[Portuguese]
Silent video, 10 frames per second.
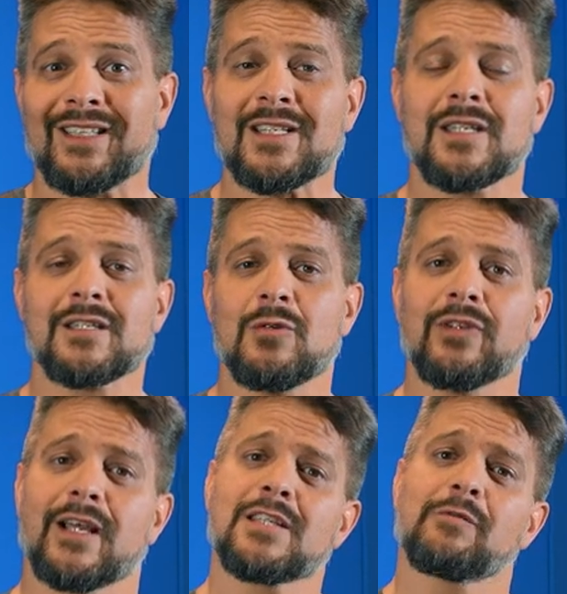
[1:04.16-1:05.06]
decisão
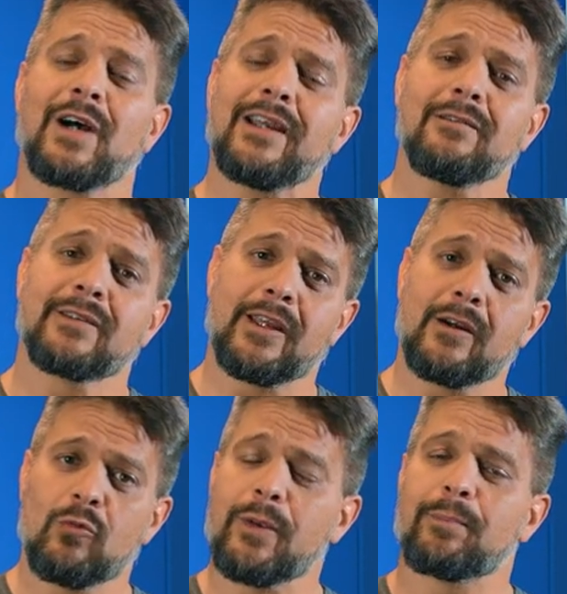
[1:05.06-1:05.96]
dessa vai
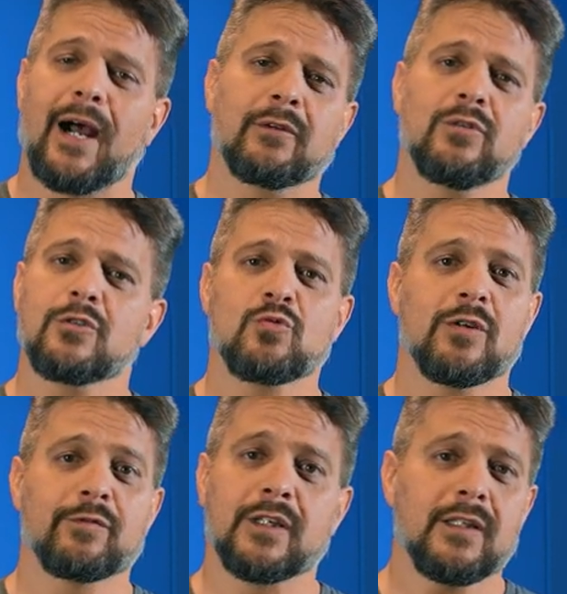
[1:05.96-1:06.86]
ter um impacto na
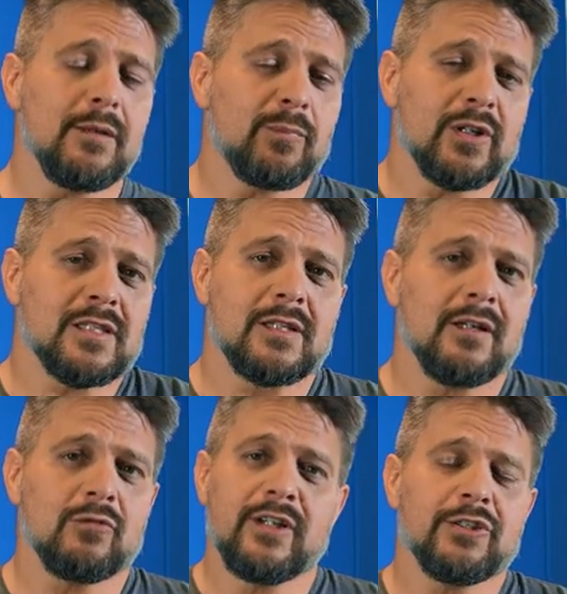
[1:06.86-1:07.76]
sua vida e pode
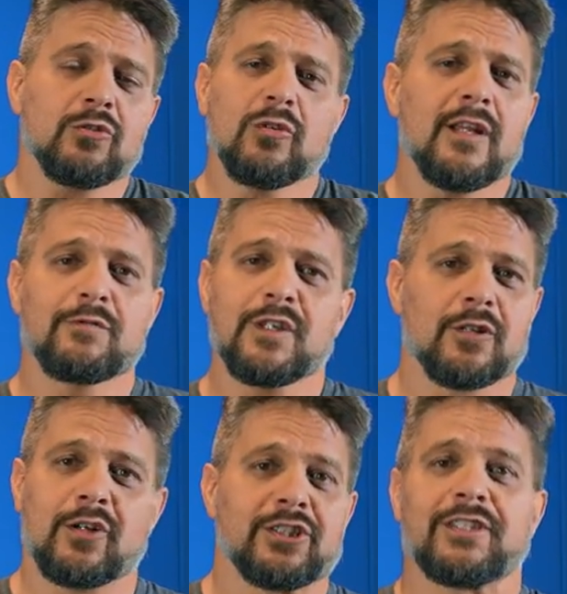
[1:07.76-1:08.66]
ser durante toda a vida,
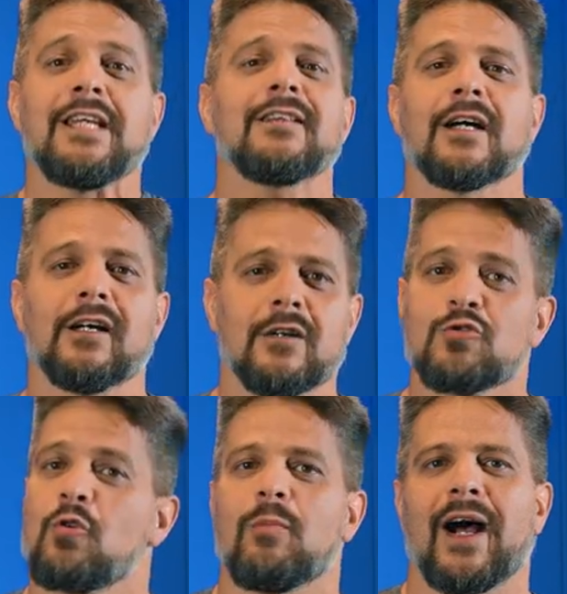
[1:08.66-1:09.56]
durante 30
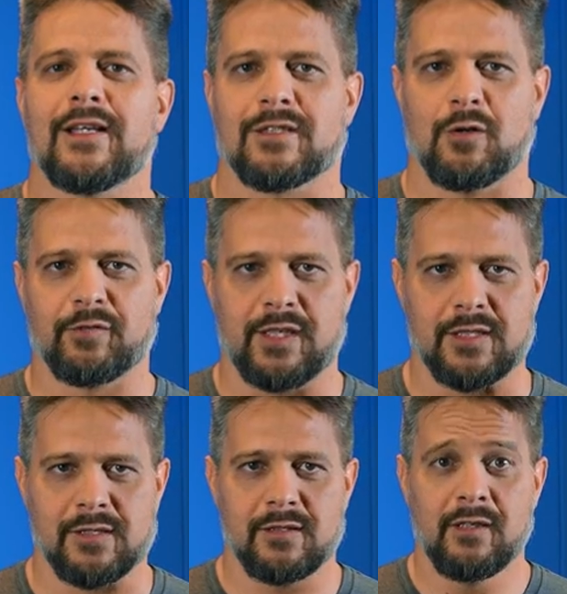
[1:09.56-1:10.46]
anos ou mais,
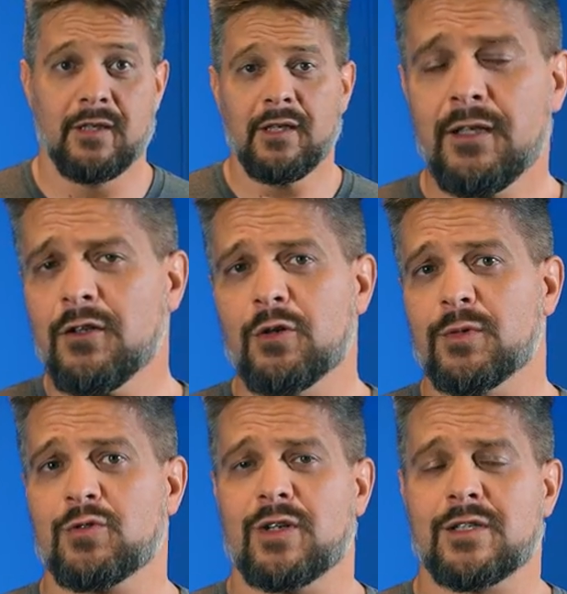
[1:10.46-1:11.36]
talvez. Então,
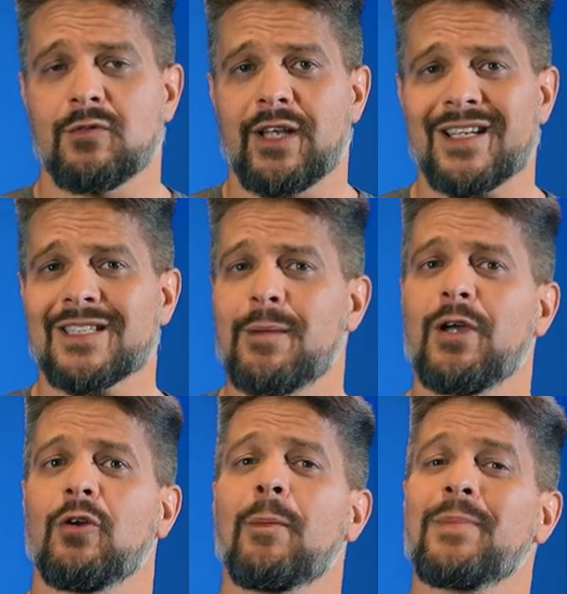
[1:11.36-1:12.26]
numa situação dessa, é
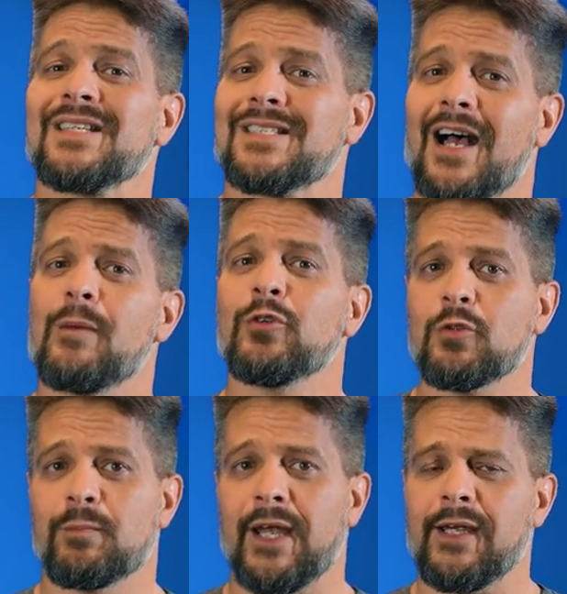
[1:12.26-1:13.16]
melhor pesar
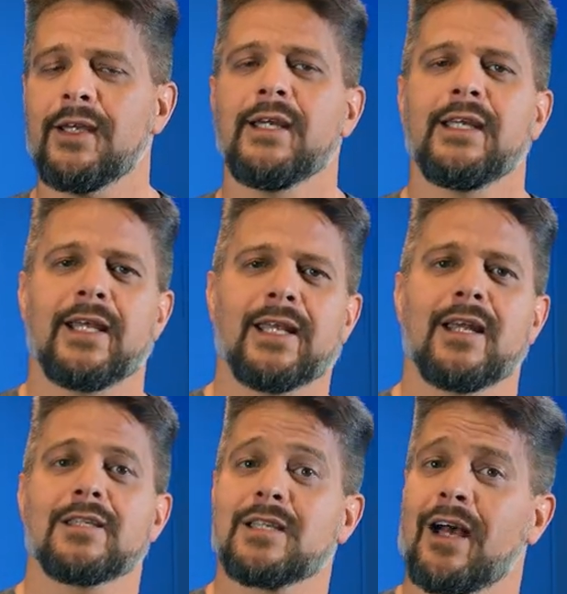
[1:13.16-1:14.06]
muito bem e
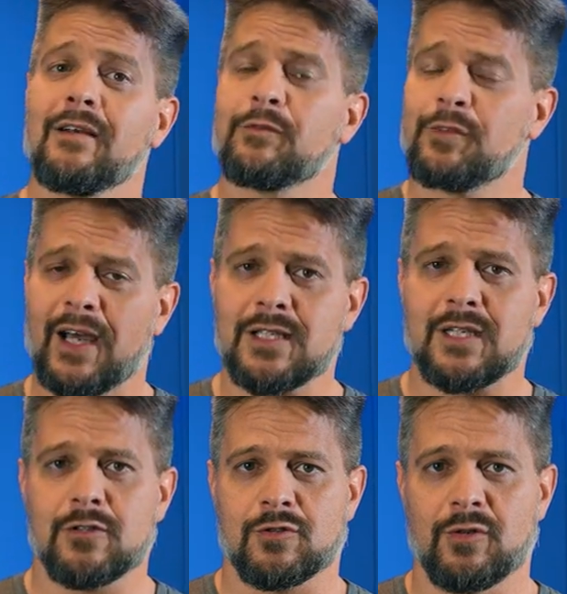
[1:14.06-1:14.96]
analisar várias
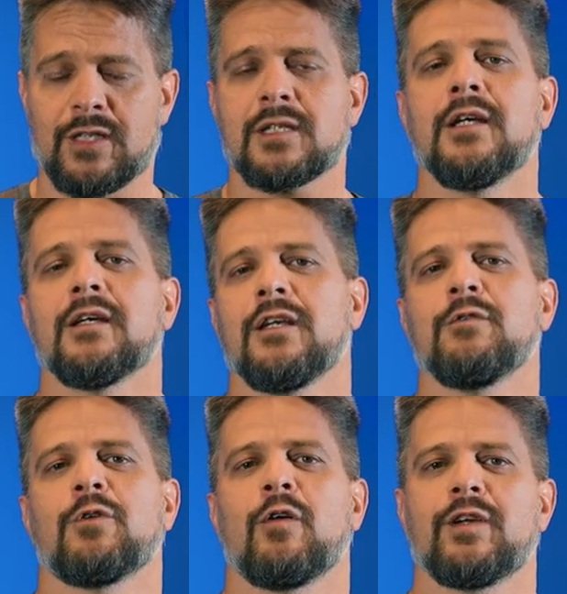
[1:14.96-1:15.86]
questões que
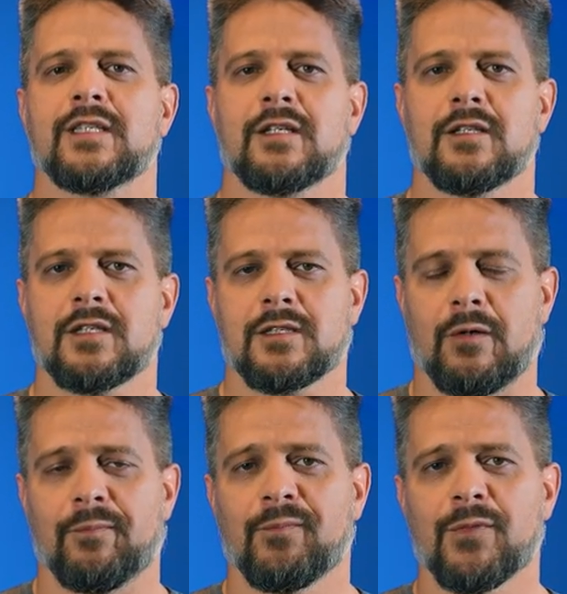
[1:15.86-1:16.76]
envolvem essa decisão.